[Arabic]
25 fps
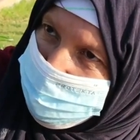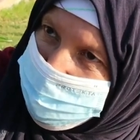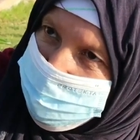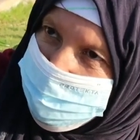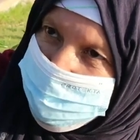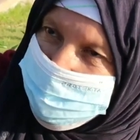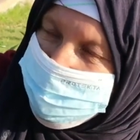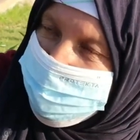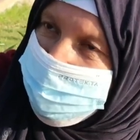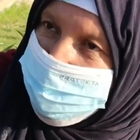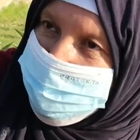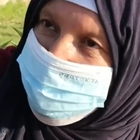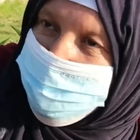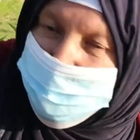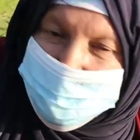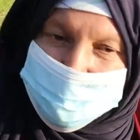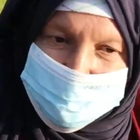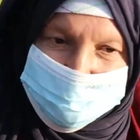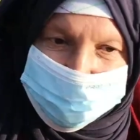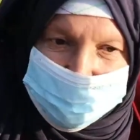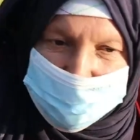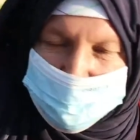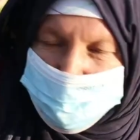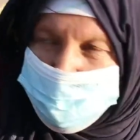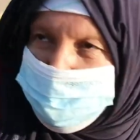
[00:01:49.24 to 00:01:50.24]
اللي هي
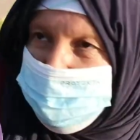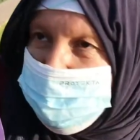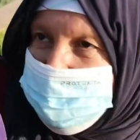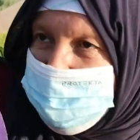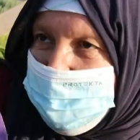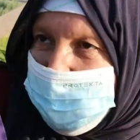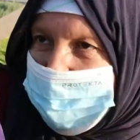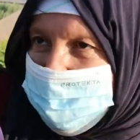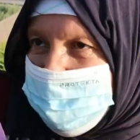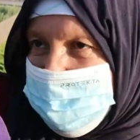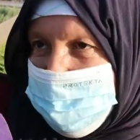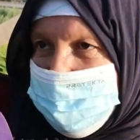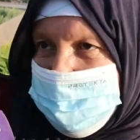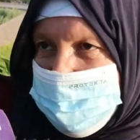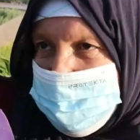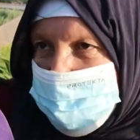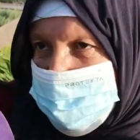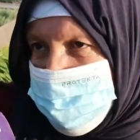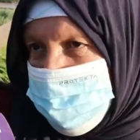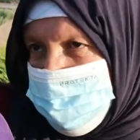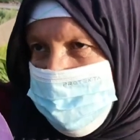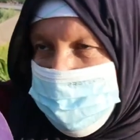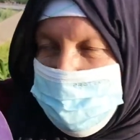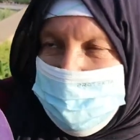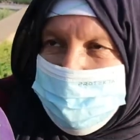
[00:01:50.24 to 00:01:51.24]
كتعرفني النهار اللي
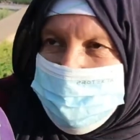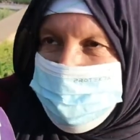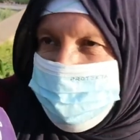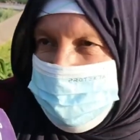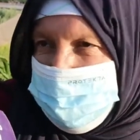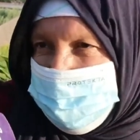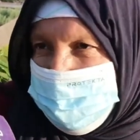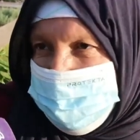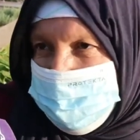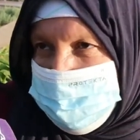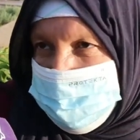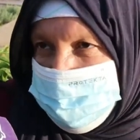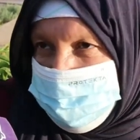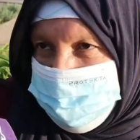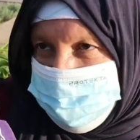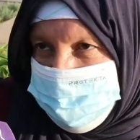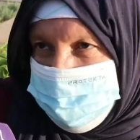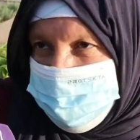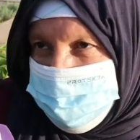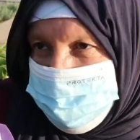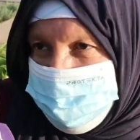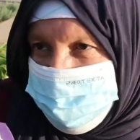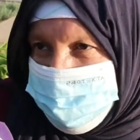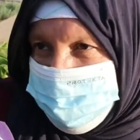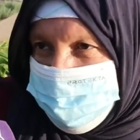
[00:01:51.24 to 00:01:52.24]
كنخدم والنهار اللي ما
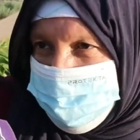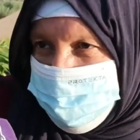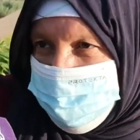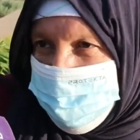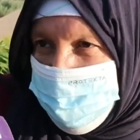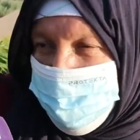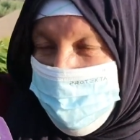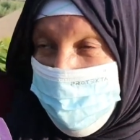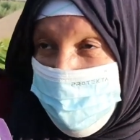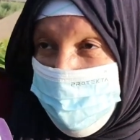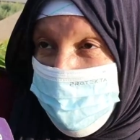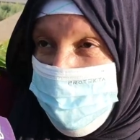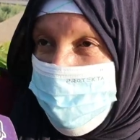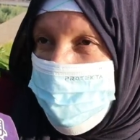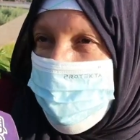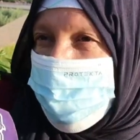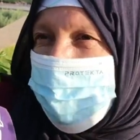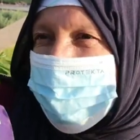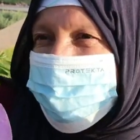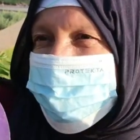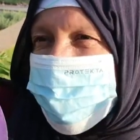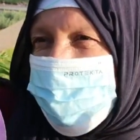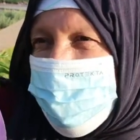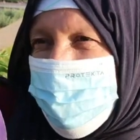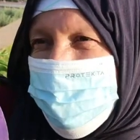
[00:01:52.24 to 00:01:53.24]
كنخدمش
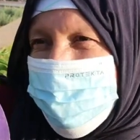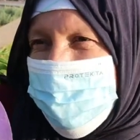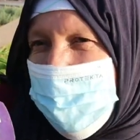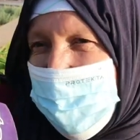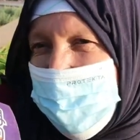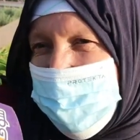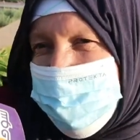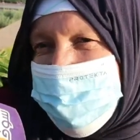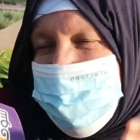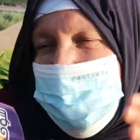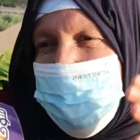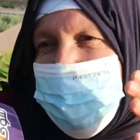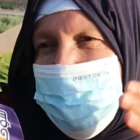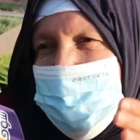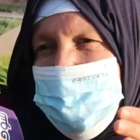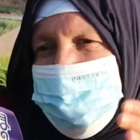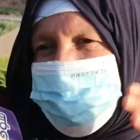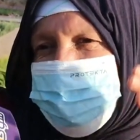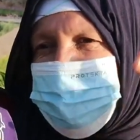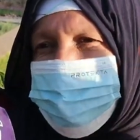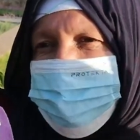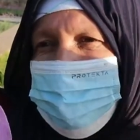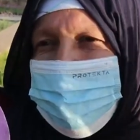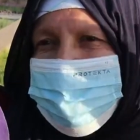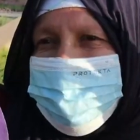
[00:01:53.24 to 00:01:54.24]
وكتقول لي انا
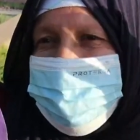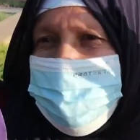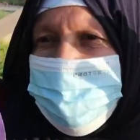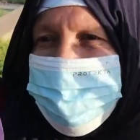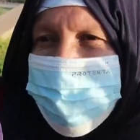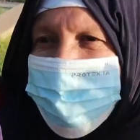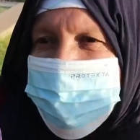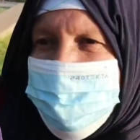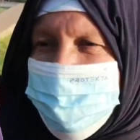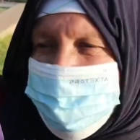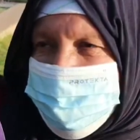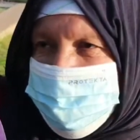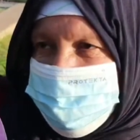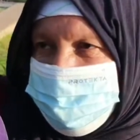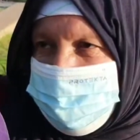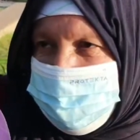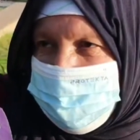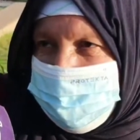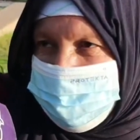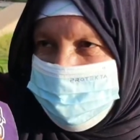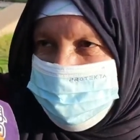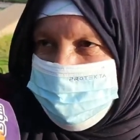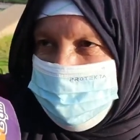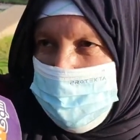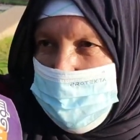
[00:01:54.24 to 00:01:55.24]
حالفه ما غنخليكش في
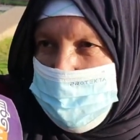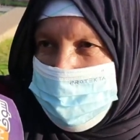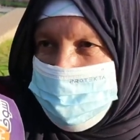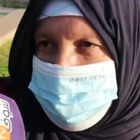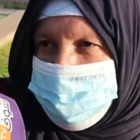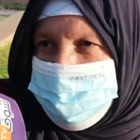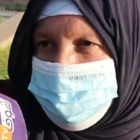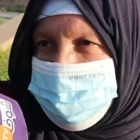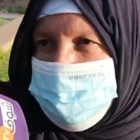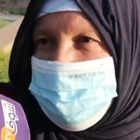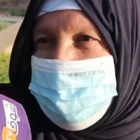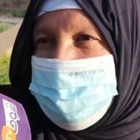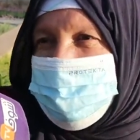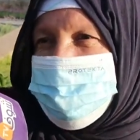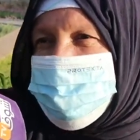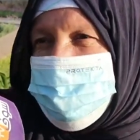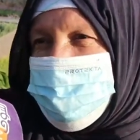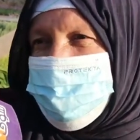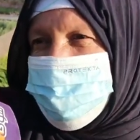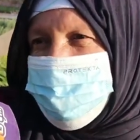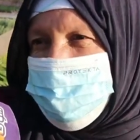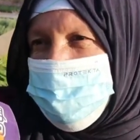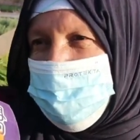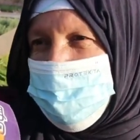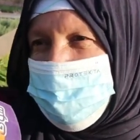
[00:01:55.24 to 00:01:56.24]
الخدمه
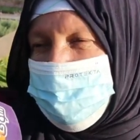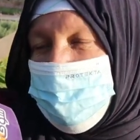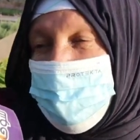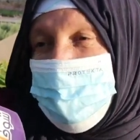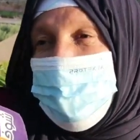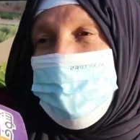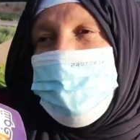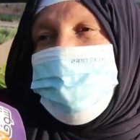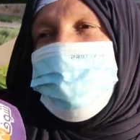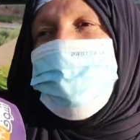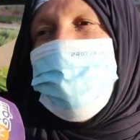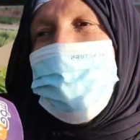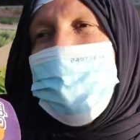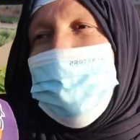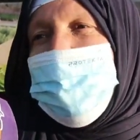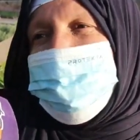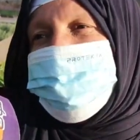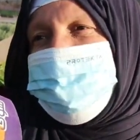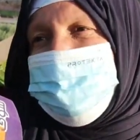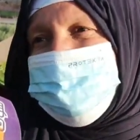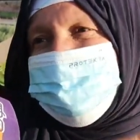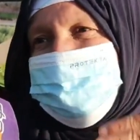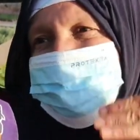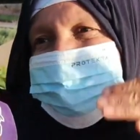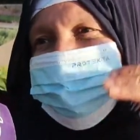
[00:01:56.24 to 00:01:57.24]
غندير وندير لك
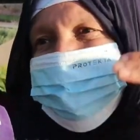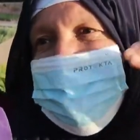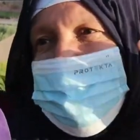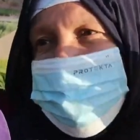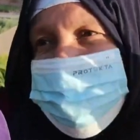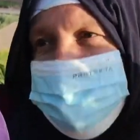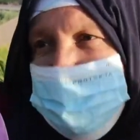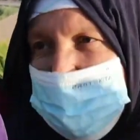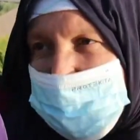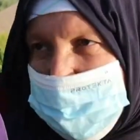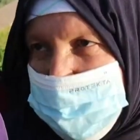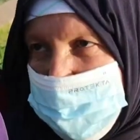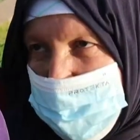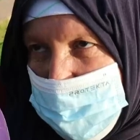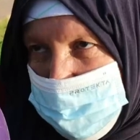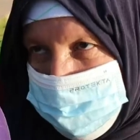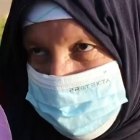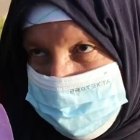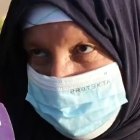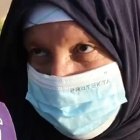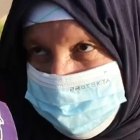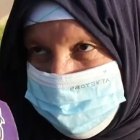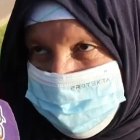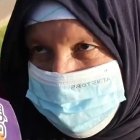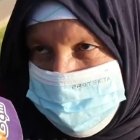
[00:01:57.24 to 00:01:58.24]
وحالفه تنصيفطك
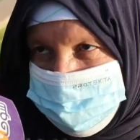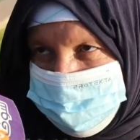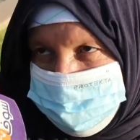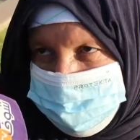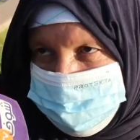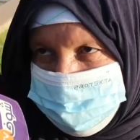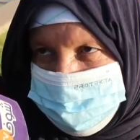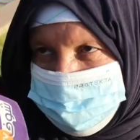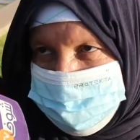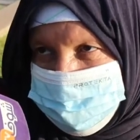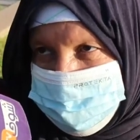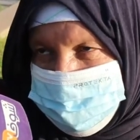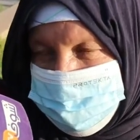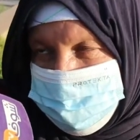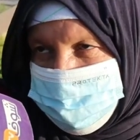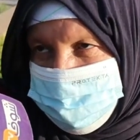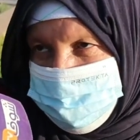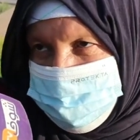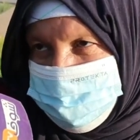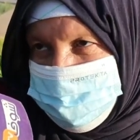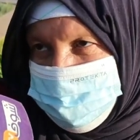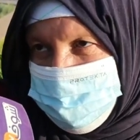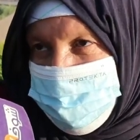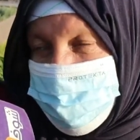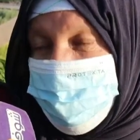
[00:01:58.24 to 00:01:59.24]
للحبس
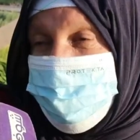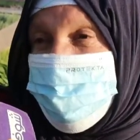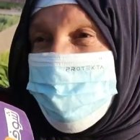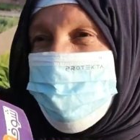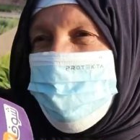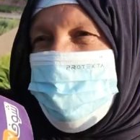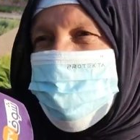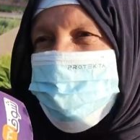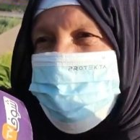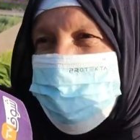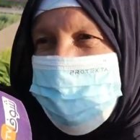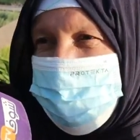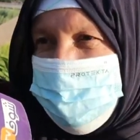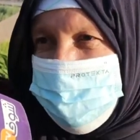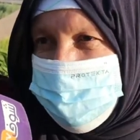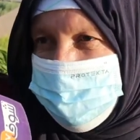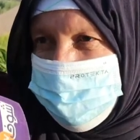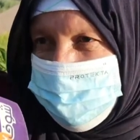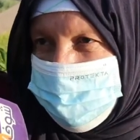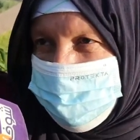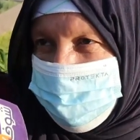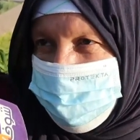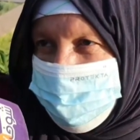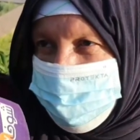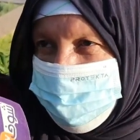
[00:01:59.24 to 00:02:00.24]
وندير وندير
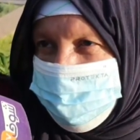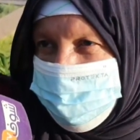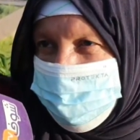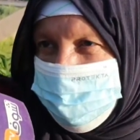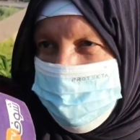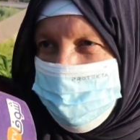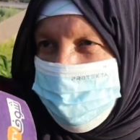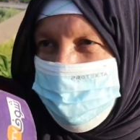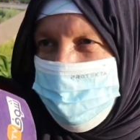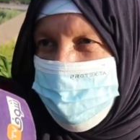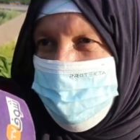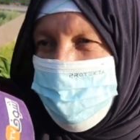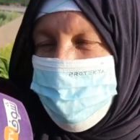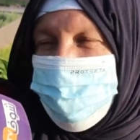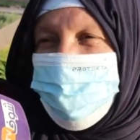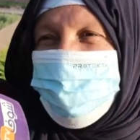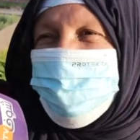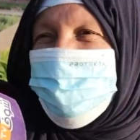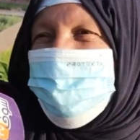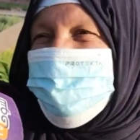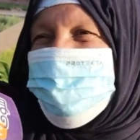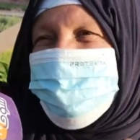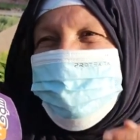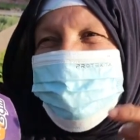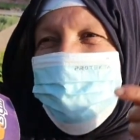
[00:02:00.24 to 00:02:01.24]
لك
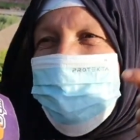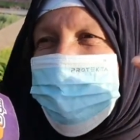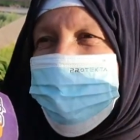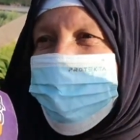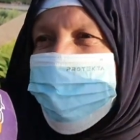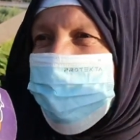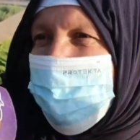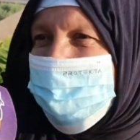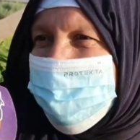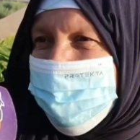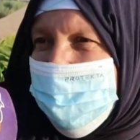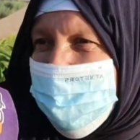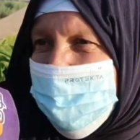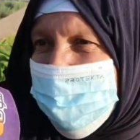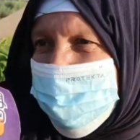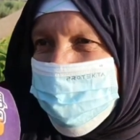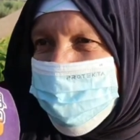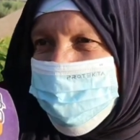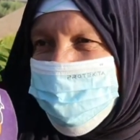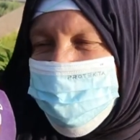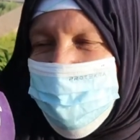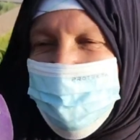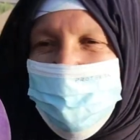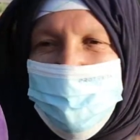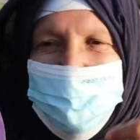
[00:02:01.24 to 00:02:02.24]
وداك الشيء اللي ما
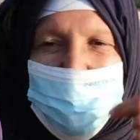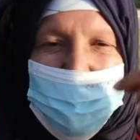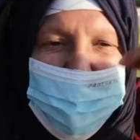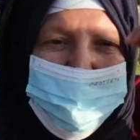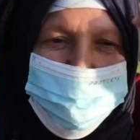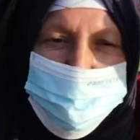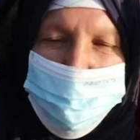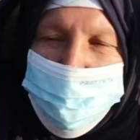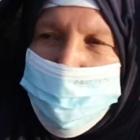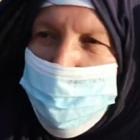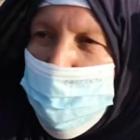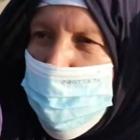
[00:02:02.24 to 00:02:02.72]
كاينش انا